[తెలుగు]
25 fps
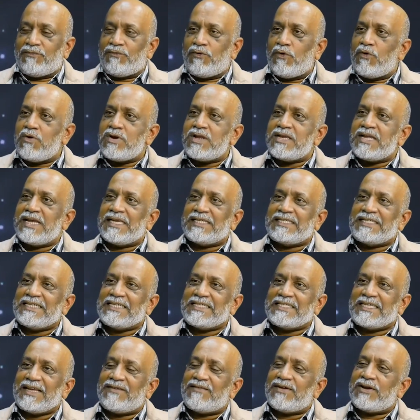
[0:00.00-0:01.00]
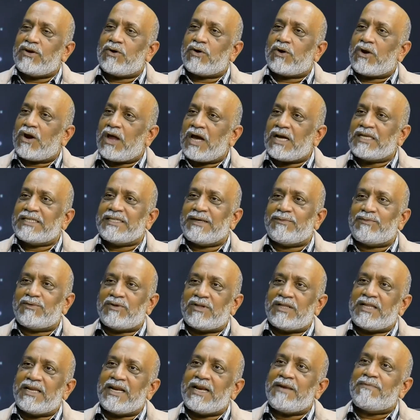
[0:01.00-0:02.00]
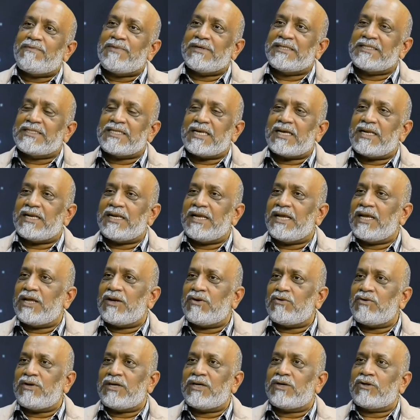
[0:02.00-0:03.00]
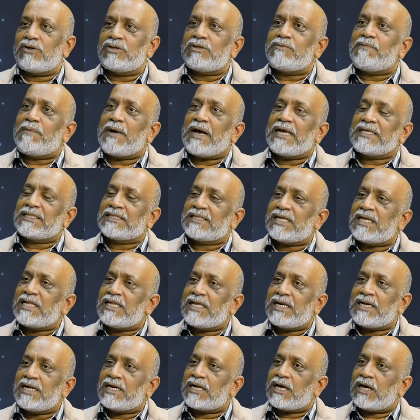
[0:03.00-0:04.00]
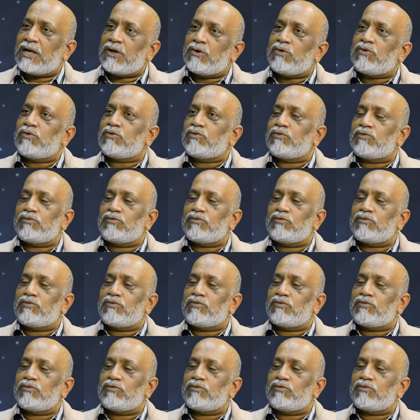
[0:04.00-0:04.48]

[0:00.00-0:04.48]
ఫోన్ చేసి సెవెన్ ఓ క్లాక్ చెప్తుంది నేను పిజ్జా నేను ఈరోజు పాస్తా తింటాను